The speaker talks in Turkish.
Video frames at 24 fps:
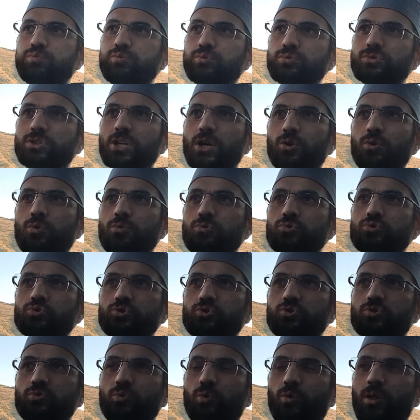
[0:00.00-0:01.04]
bu
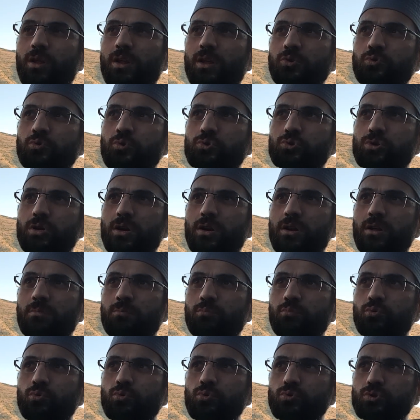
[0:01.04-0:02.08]
terörist olarak
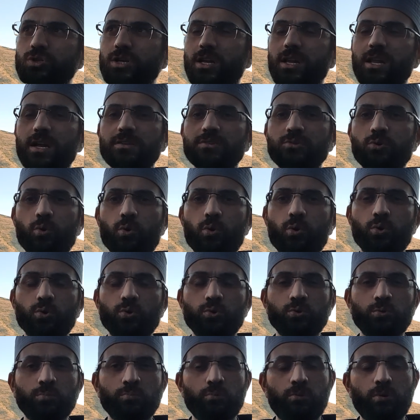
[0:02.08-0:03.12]
gösterilen bu ülkeler de o
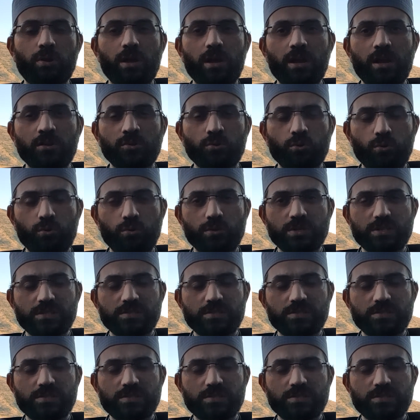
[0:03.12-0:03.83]
oyunun böyle en e,